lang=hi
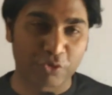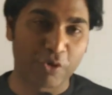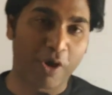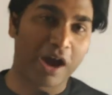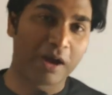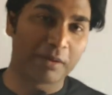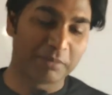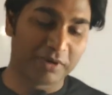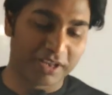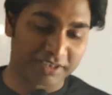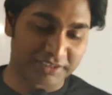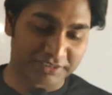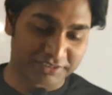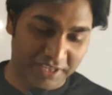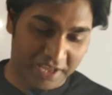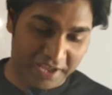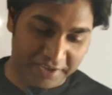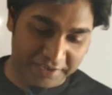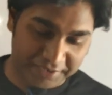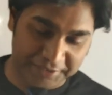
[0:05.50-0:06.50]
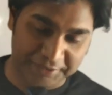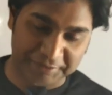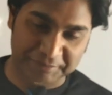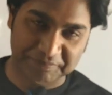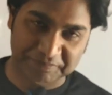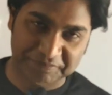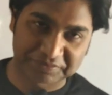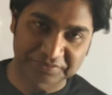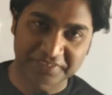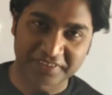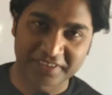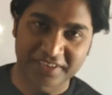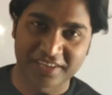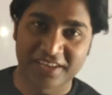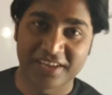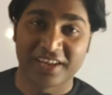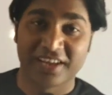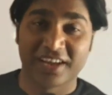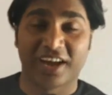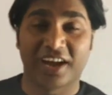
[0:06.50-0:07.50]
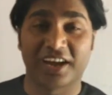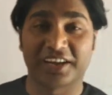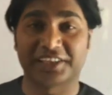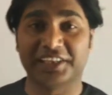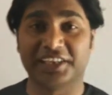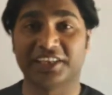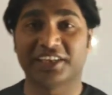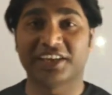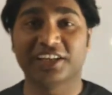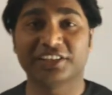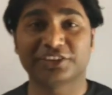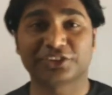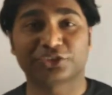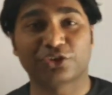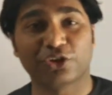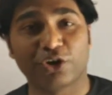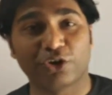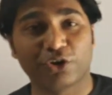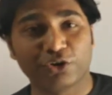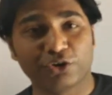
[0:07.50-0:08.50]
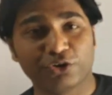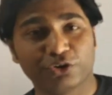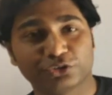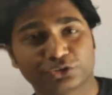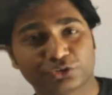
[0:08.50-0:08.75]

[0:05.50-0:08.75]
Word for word: ख्वाब लगता है हकीकत कहो